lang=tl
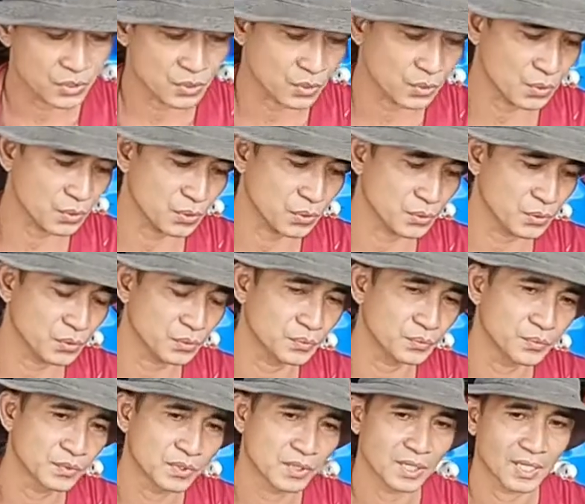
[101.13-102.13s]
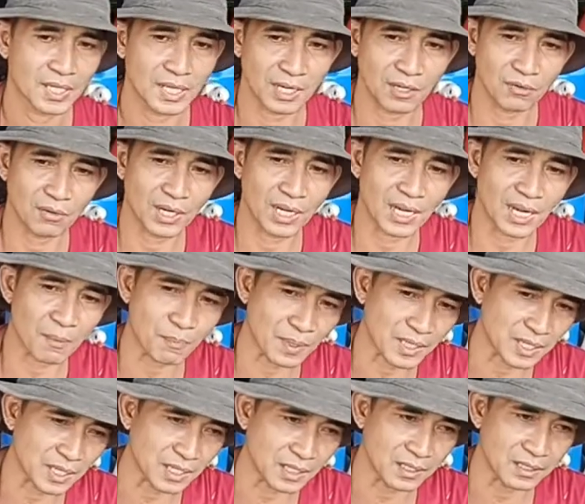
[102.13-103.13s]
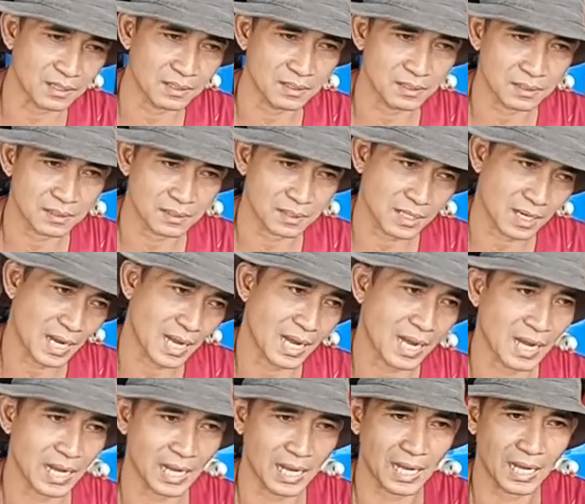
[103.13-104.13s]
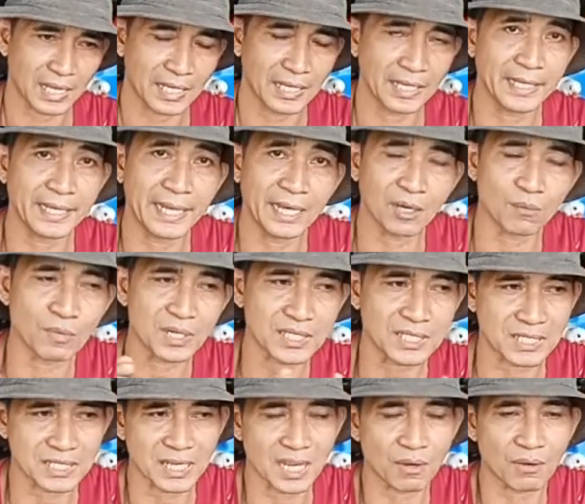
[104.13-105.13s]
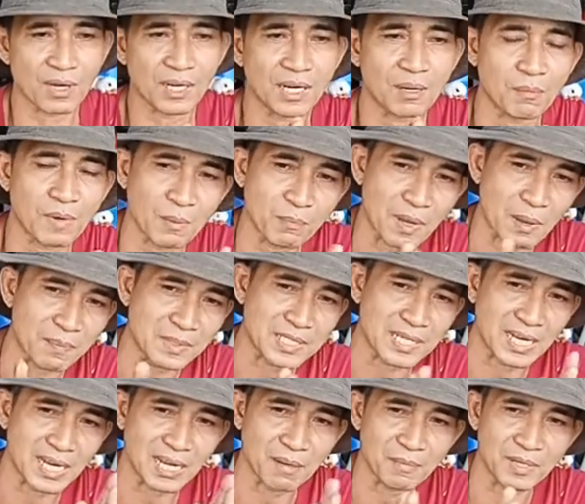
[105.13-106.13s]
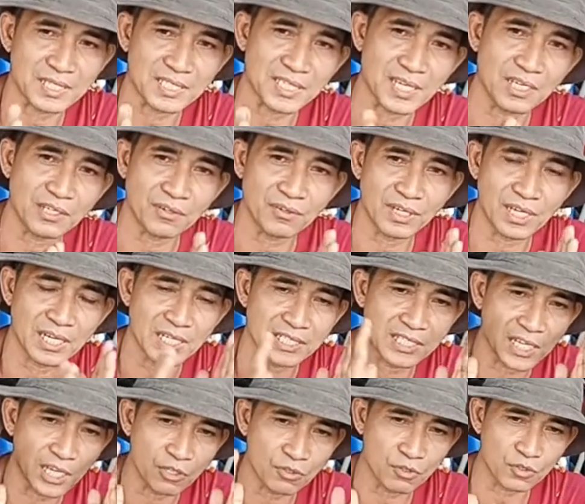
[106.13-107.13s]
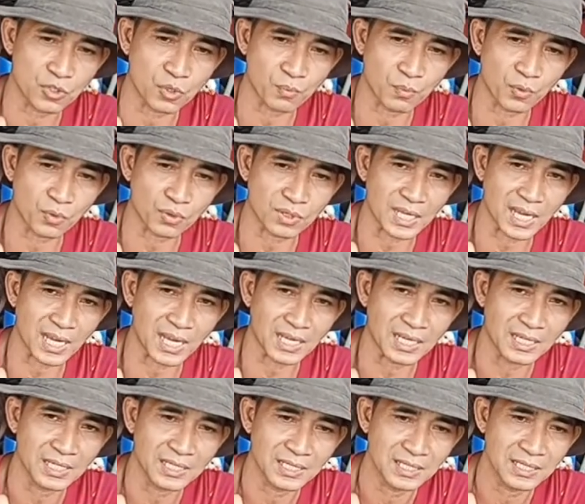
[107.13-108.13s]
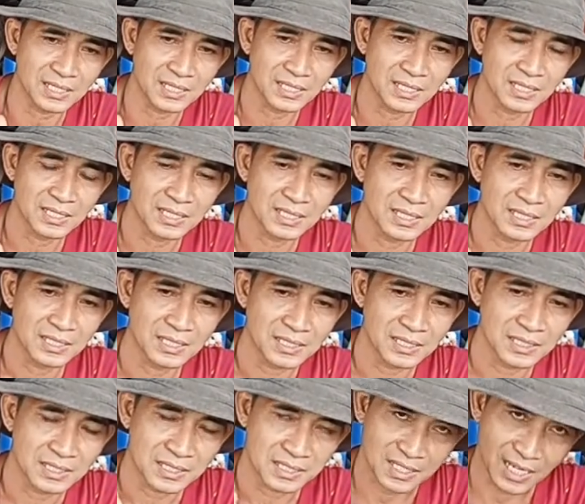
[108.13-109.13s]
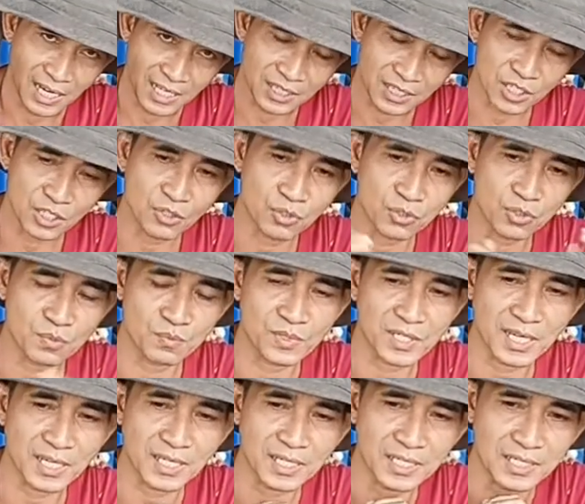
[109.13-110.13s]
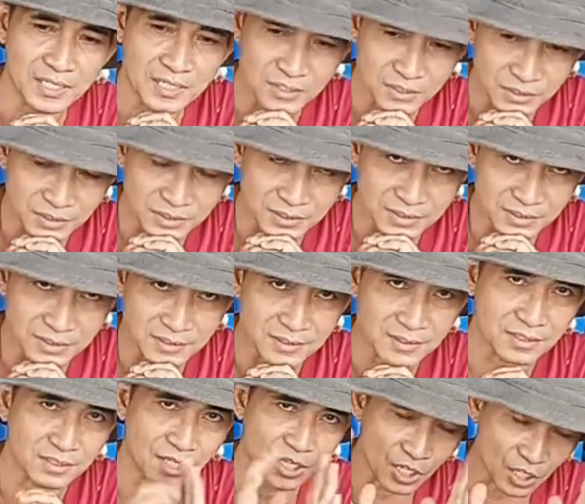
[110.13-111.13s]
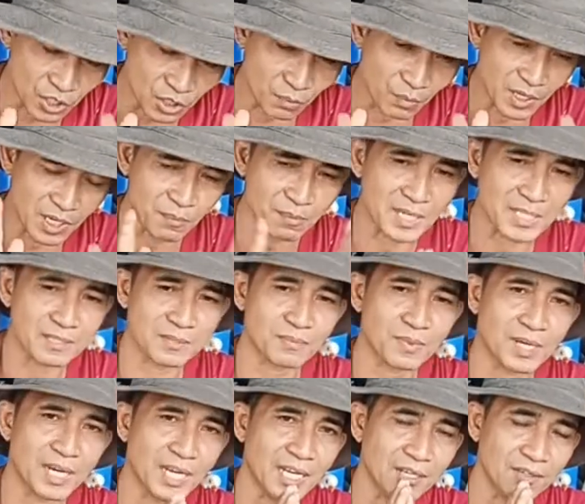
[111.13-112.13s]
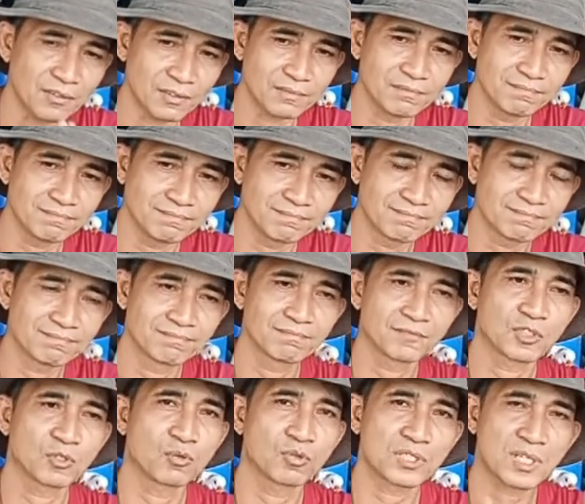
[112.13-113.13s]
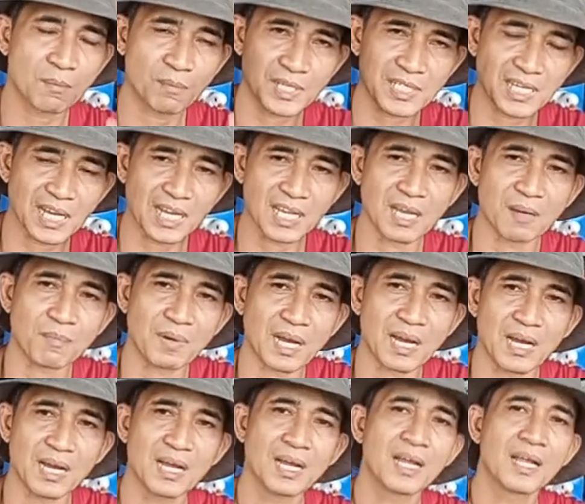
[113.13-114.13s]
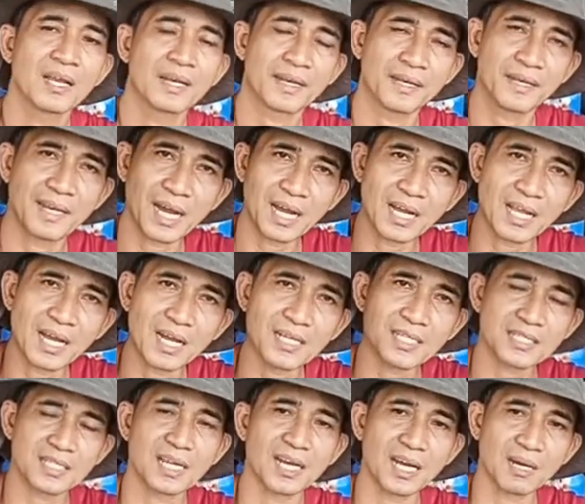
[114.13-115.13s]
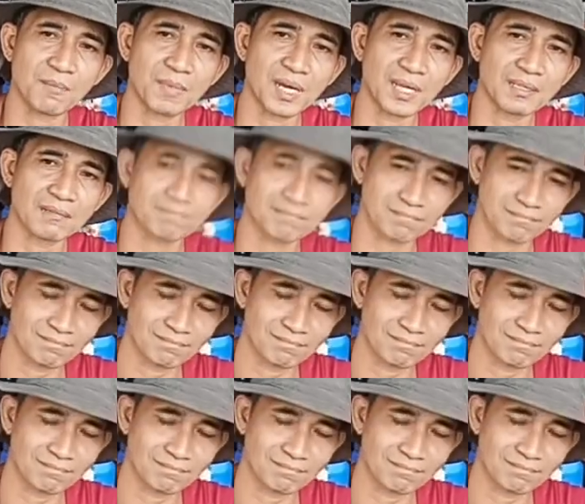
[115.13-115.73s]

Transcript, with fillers: so ganun lang kapatid uh, hindi ako magsasawa na magpapasalamat sa inyo dahil sa inyong suporta sa ating YouTube channel. So, thank you very much mga idol. Kung sa Bisaya pa, daghang salamat